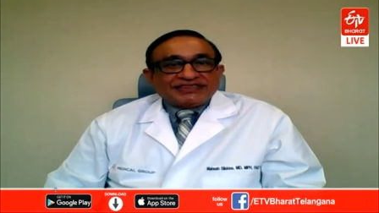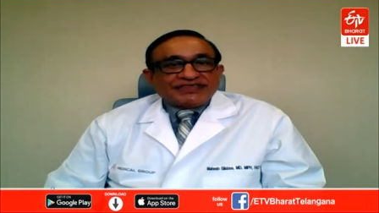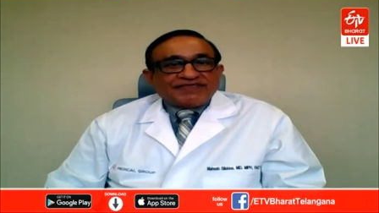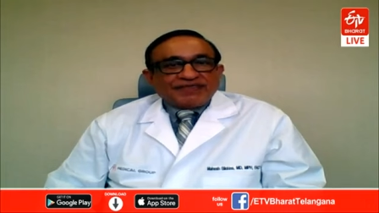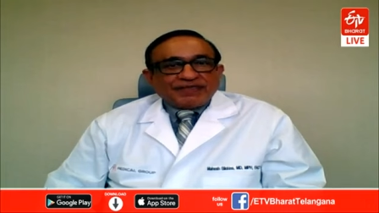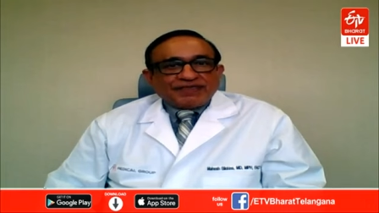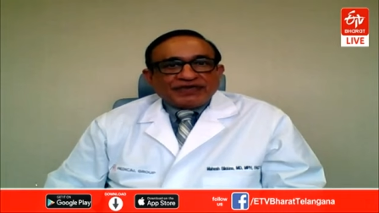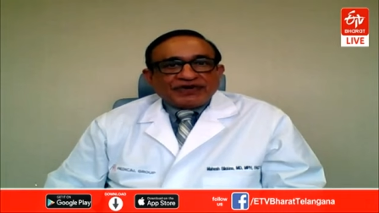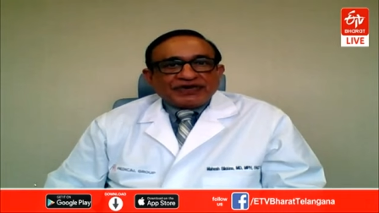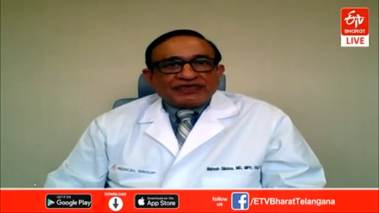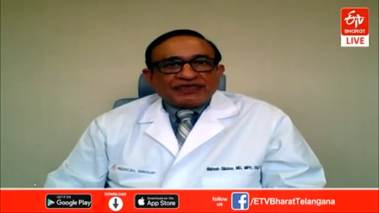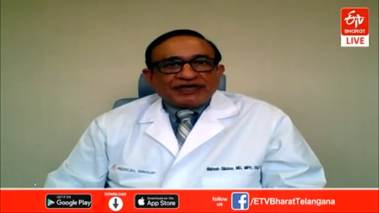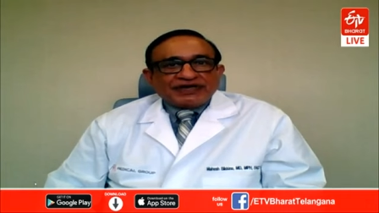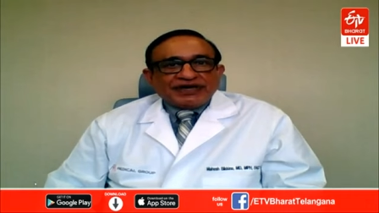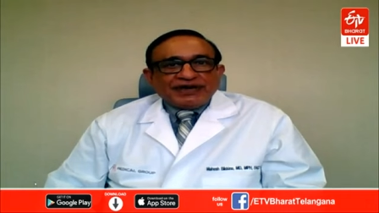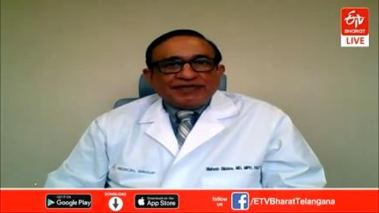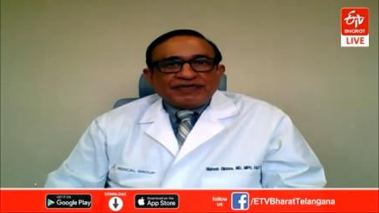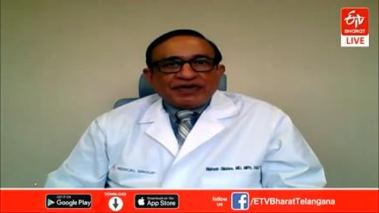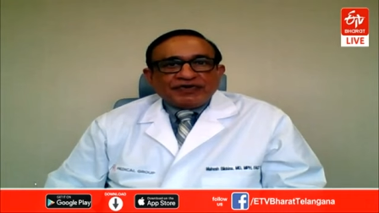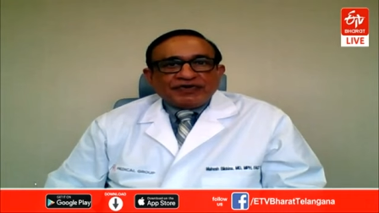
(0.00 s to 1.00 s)
ఎంత
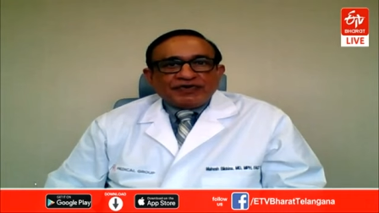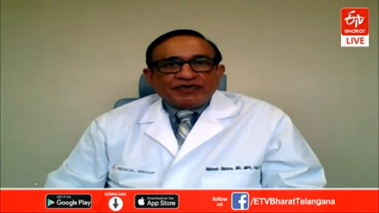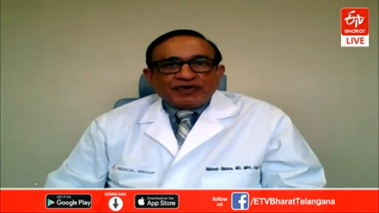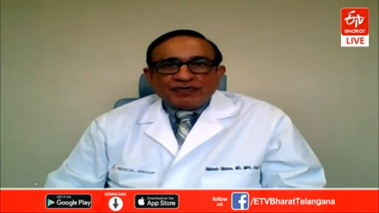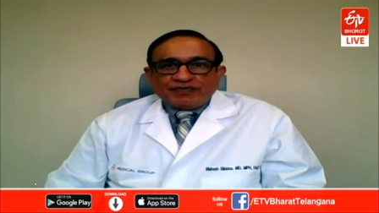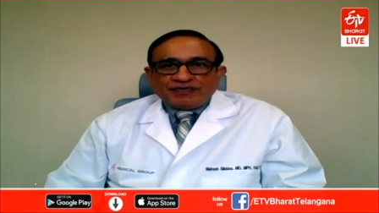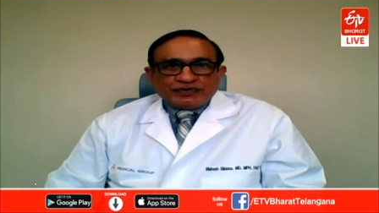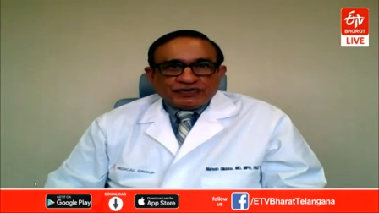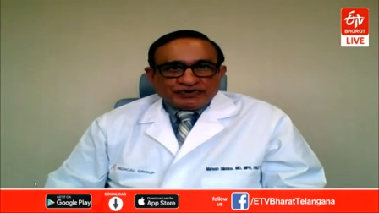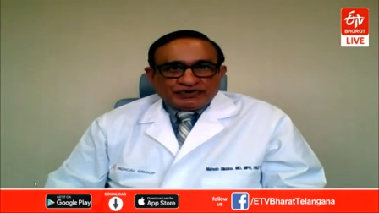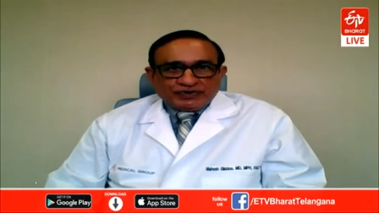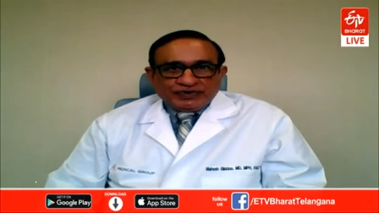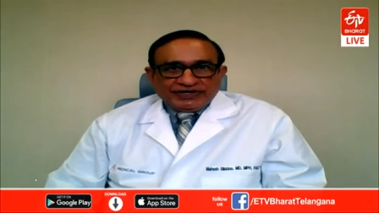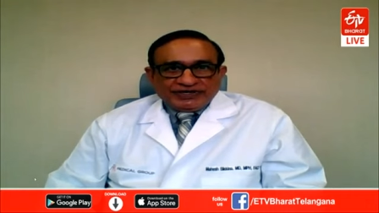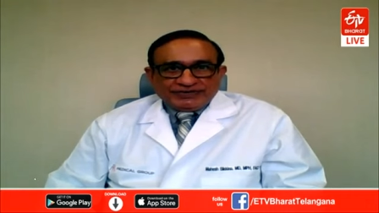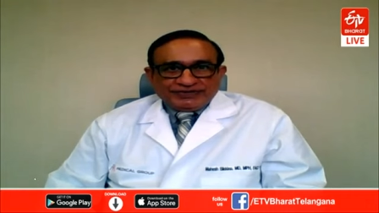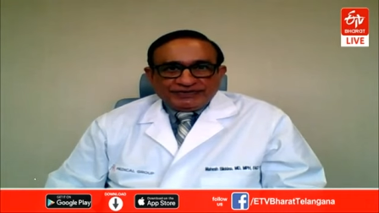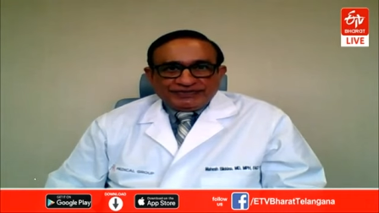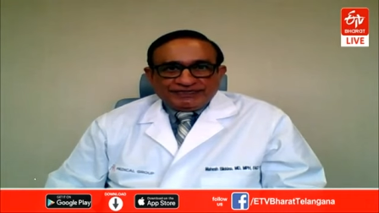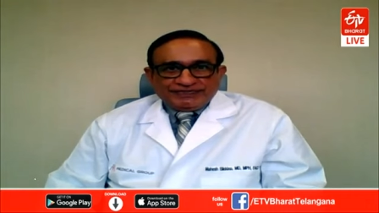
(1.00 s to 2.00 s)
విపరీతంగా మేము ఎప్పుడూ
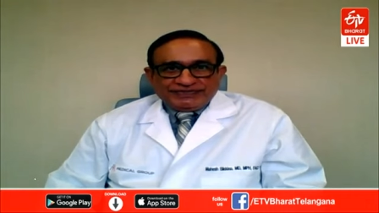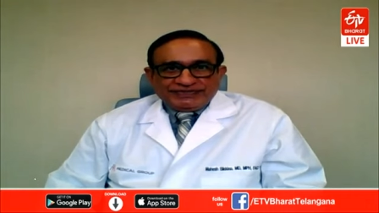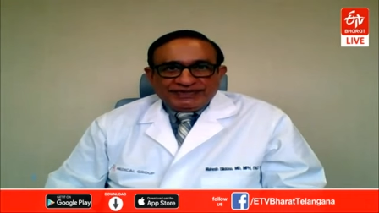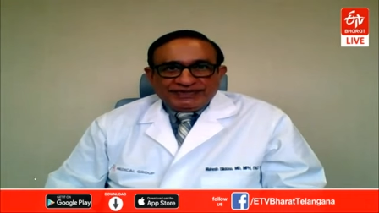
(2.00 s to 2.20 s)
చూడలేదు